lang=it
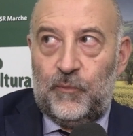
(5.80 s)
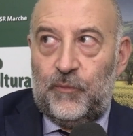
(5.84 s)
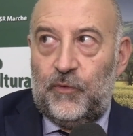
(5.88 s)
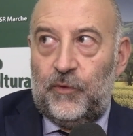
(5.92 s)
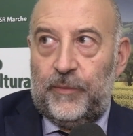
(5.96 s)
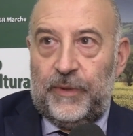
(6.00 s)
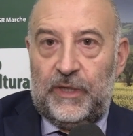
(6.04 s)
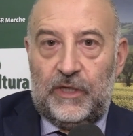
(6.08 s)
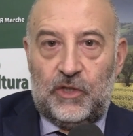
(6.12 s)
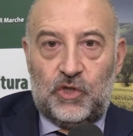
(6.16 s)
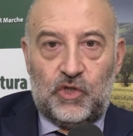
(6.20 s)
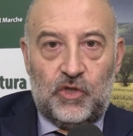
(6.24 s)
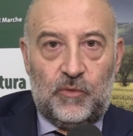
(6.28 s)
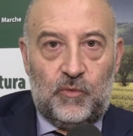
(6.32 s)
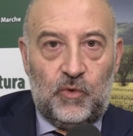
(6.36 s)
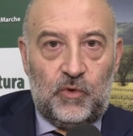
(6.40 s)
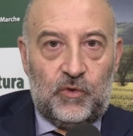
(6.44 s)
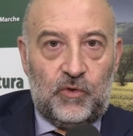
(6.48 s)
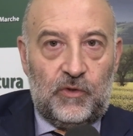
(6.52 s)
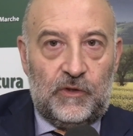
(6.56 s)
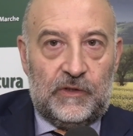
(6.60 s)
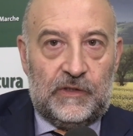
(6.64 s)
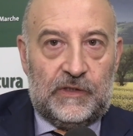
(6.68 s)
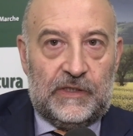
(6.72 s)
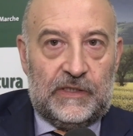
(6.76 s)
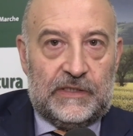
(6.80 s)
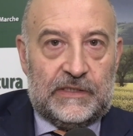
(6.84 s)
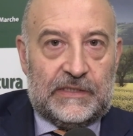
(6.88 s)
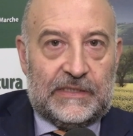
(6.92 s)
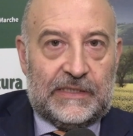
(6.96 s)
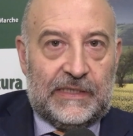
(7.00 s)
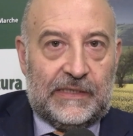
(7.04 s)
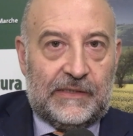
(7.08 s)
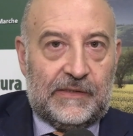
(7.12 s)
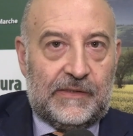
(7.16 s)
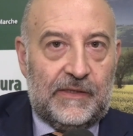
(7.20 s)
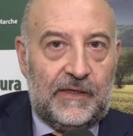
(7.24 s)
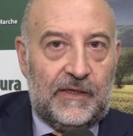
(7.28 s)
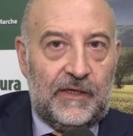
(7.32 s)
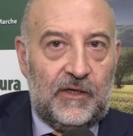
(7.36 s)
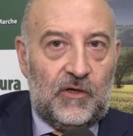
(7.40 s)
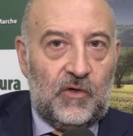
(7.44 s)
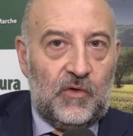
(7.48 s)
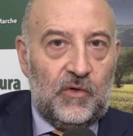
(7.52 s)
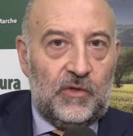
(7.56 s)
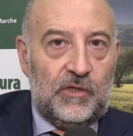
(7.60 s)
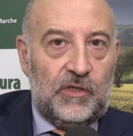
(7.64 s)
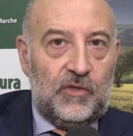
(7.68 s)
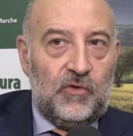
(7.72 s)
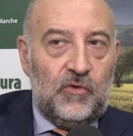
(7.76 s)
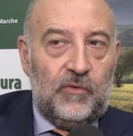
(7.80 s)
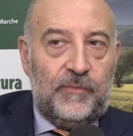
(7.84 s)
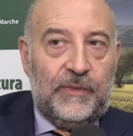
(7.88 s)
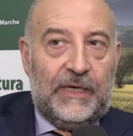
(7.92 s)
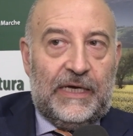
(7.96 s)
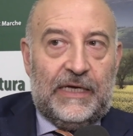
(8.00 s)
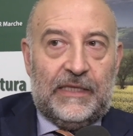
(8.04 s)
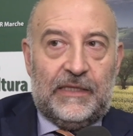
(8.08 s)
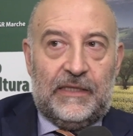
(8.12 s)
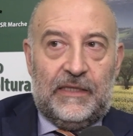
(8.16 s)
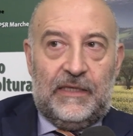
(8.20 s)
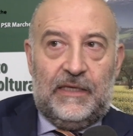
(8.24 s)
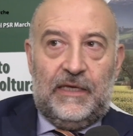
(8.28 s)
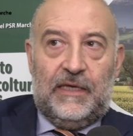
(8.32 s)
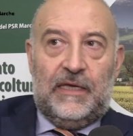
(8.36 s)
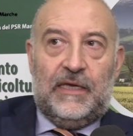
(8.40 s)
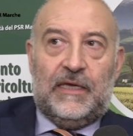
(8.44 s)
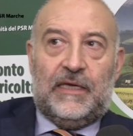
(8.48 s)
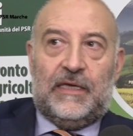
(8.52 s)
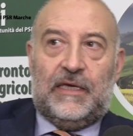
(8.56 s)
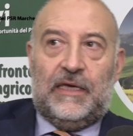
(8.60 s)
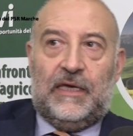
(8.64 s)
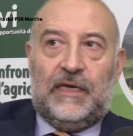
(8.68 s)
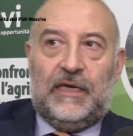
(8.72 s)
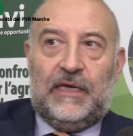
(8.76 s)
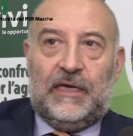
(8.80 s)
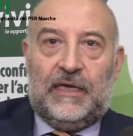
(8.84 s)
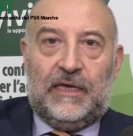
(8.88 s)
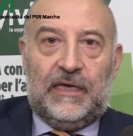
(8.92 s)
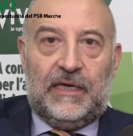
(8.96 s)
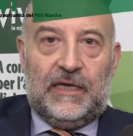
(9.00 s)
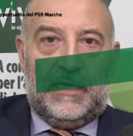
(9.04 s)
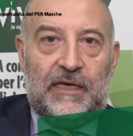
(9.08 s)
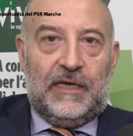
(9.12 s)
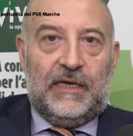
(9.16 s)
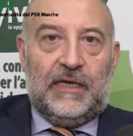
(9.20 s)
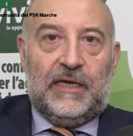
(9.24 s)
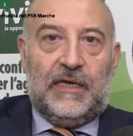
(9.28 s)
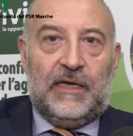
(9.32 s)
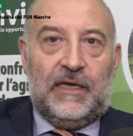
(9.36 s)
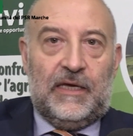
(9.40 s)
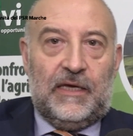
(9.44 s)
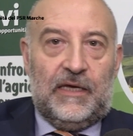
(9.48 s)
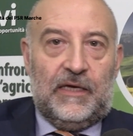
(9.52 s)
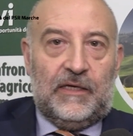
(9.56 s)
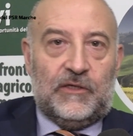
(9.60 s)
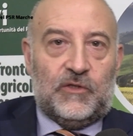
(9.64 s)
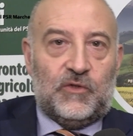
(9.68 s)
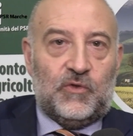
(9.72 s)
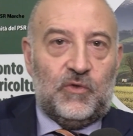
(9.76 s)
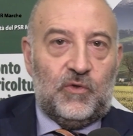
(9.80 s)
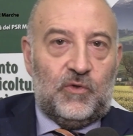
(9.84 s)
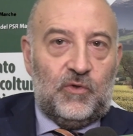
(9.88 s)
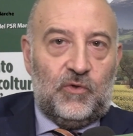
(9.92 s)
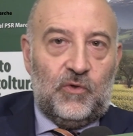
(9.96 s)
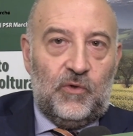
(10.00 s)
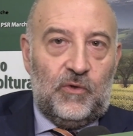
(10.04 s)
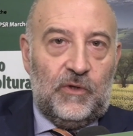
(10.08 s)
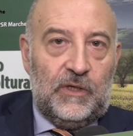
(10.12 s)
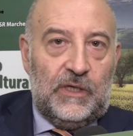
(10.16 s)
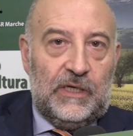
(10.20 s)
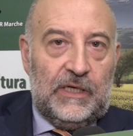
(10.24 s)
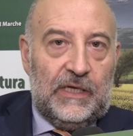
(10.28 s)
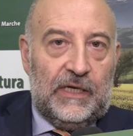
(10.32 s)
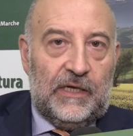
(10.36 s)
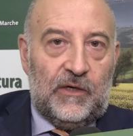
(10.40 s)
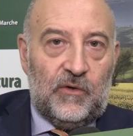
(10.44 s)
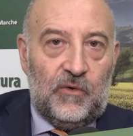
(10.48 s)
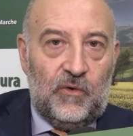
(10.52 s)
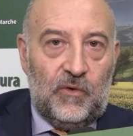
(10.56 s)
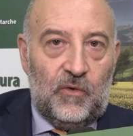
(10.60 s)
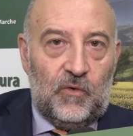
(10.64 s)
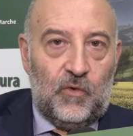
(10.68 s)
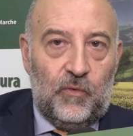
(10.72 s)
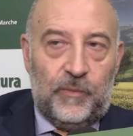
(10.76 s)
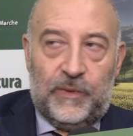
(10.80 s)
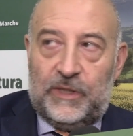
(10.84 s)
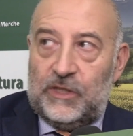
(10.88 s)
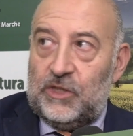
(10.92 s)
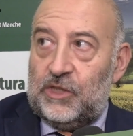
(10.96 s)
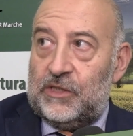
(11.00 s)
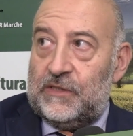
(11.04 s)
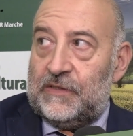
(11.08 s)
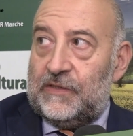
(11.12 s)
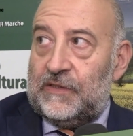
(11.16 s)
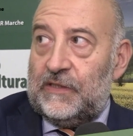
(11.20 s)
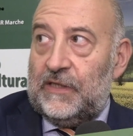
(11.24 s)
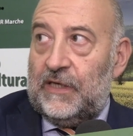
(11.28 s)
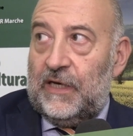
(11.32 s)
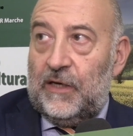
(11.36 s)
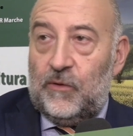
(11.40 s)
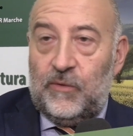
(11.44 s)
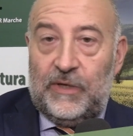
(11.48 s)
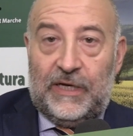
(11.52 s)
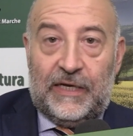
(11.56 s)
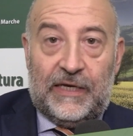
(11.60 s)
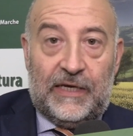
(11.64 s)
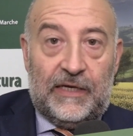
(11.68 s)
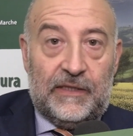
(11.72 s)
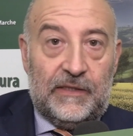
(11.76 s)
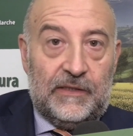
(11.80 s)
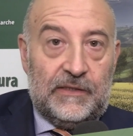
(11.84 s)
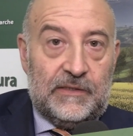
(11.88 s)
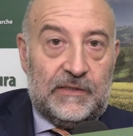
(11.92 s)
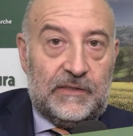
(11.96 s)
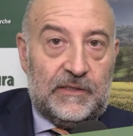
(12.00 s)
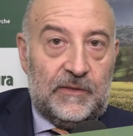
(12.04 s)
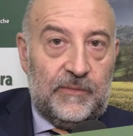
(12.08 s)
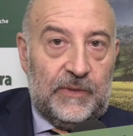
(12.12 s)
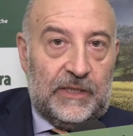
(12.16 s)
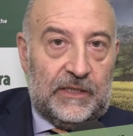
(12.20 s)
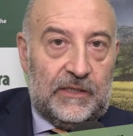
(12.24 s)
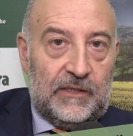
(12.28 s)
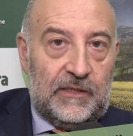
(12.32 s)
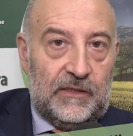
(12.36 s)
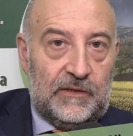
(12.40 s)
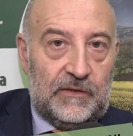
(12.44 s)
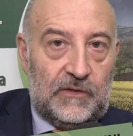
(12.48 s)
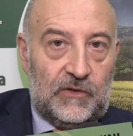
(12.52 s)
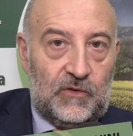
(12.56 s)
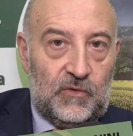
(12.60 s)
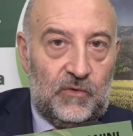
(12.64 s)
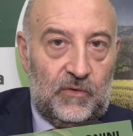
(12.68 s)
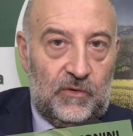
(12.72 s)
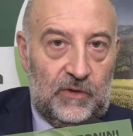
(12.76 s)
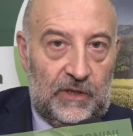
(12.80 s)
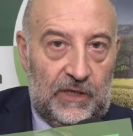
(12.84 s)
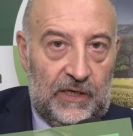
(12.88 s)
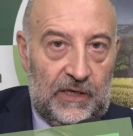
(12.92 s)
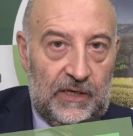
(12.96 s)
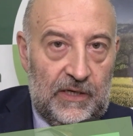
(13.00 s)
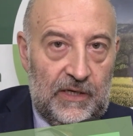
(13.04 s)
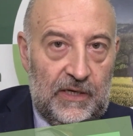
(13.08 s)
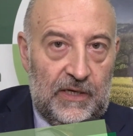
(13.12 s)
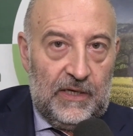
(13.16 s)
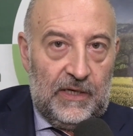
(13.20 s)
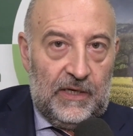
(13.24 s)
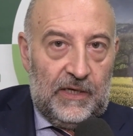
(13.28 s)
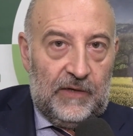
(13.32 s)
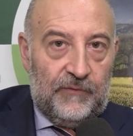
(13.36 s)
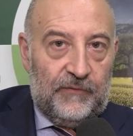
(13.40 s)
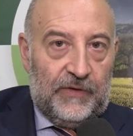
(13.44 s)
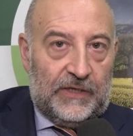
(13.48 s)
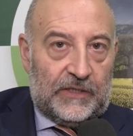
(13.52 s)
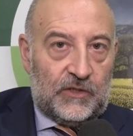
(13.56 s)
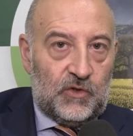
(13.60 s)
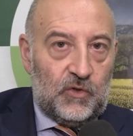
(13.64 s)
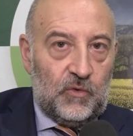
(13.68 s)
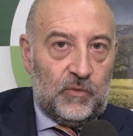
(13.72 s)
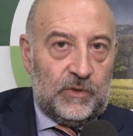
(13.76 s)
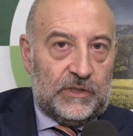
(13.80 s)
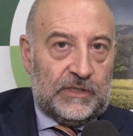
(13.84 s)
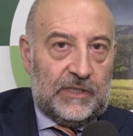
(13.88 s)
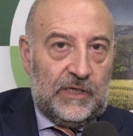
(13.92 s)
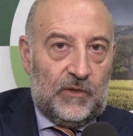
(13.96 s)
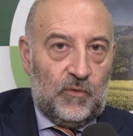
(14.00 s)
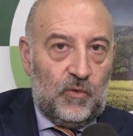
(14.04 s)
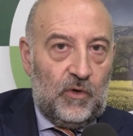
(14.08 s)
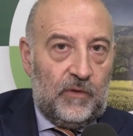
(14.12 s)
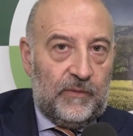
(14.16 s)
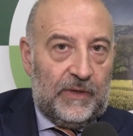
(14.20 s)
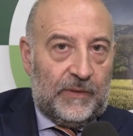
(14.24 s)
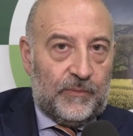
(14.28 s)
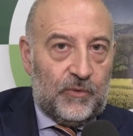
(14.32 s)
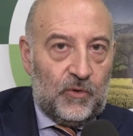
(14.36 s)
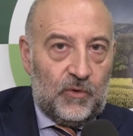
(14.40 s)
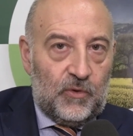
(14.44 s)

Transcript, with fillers: pomeriggio molto interessante, ricco di domande che sottolineano come ci sia una grandissima attenzione verso questa nuova